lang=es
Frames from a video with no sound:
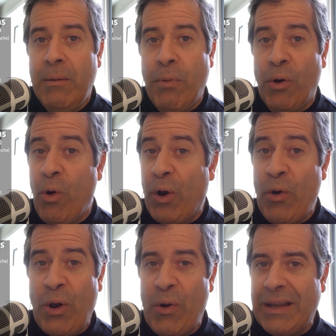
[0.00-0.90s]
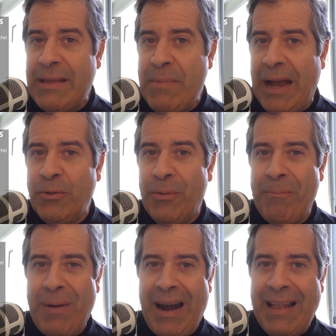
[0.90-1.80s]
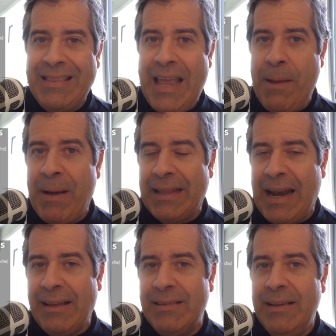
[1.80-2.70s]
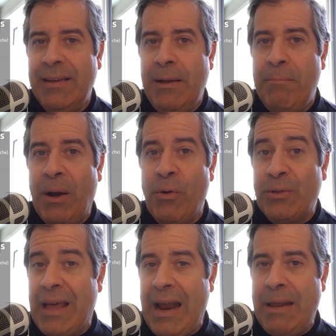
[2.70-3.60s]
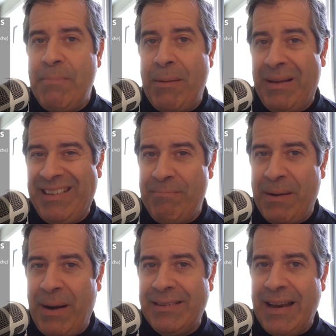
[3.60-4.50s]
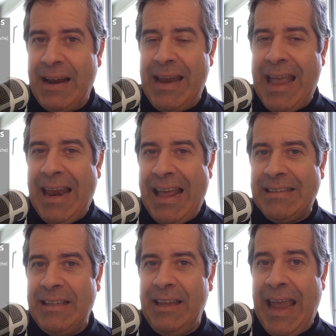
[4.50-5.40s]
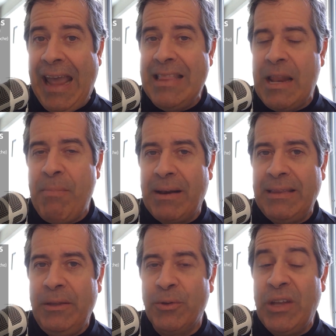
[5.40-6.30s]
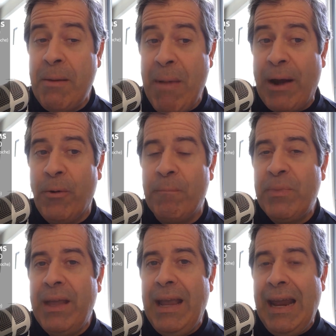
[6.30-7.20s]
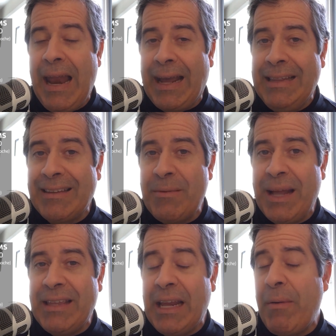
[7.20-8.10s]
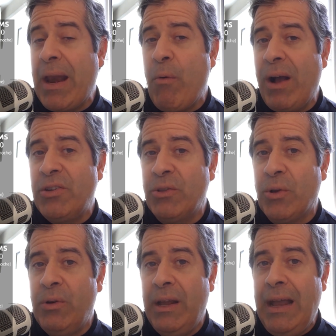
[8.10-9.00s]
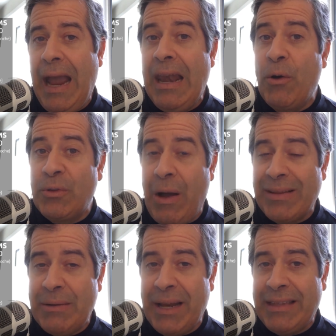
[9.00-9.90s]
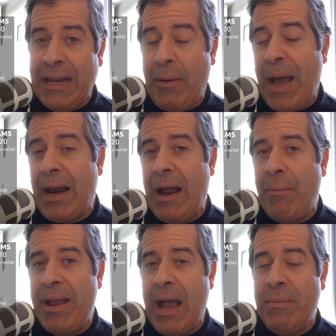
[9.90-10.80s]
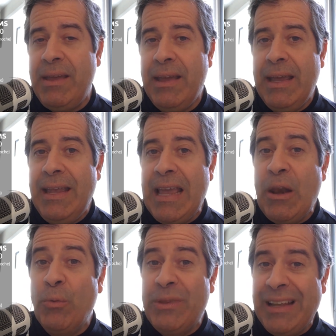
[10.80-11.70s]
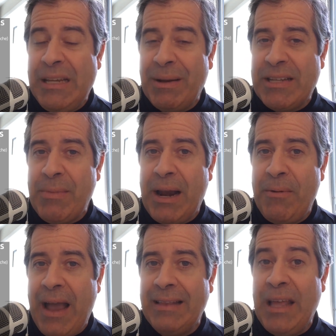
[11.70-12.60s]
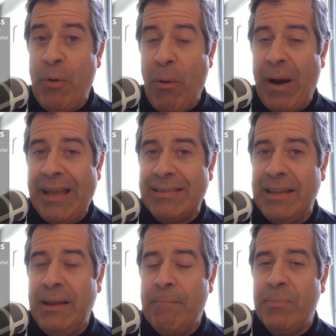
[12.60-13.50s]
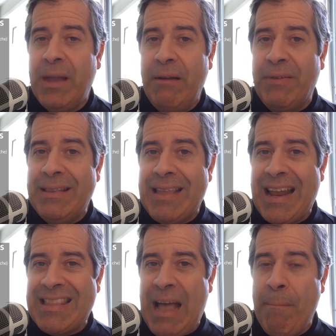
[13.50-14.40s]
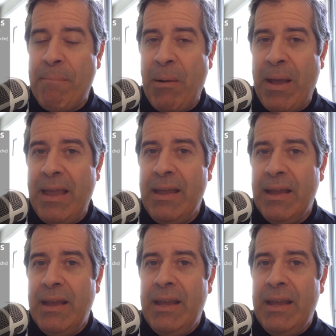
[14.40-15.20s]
Por lo que no creo que estén viajando para adelante y para atrás, pero no optarán y permanecerán en el este entre partidos. Sin embargo, en la quinta semana tienen que viajar a Washington, en la octava semana tienen que viajar a Miami y en la undécima semana viajan de nuevo al este a enfrentar a Tampa Bay